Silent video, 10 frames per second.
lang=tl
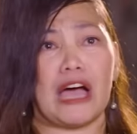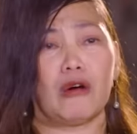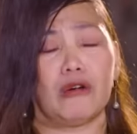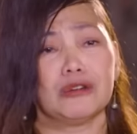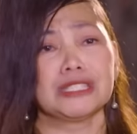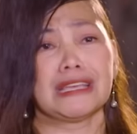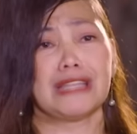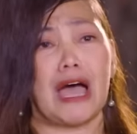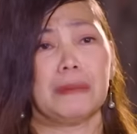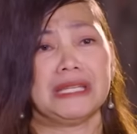ako sa
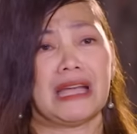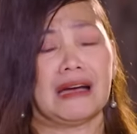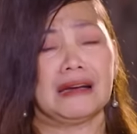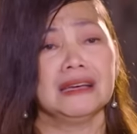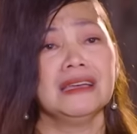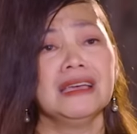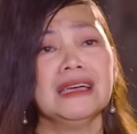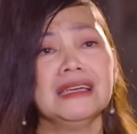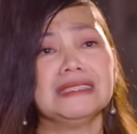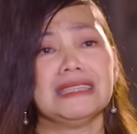dami ng,
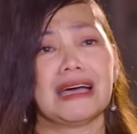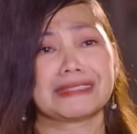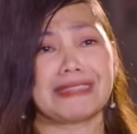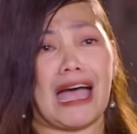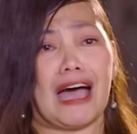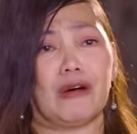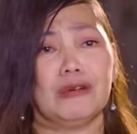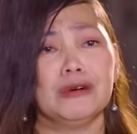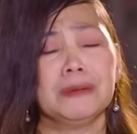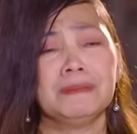ng tao